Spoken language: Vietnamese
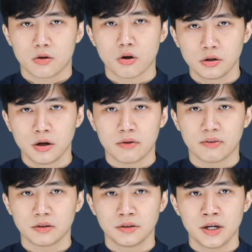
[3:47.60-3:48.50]
con người và
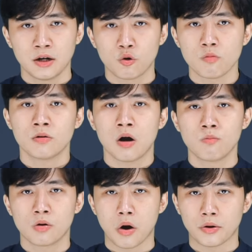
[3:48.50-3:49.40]
tự nhiên cũng không
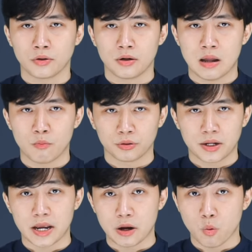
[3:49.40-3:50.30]
còn là một
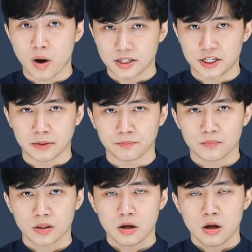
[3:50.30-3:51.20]
thể hoàn chỉnh.
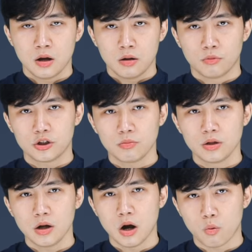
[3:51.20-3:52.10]
Một trong
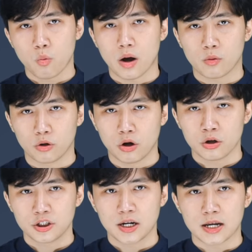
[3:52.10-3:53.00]
những hậu quả của nó
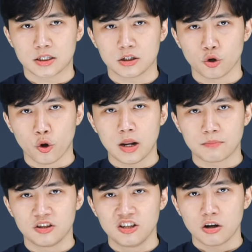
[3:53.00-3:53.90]
chính là sự đối lập
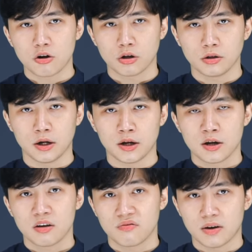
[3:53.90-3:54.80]
giữa con người
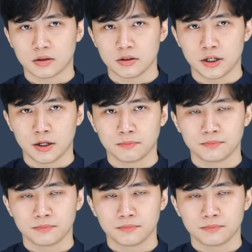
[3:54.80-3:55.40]
và tự nhiên.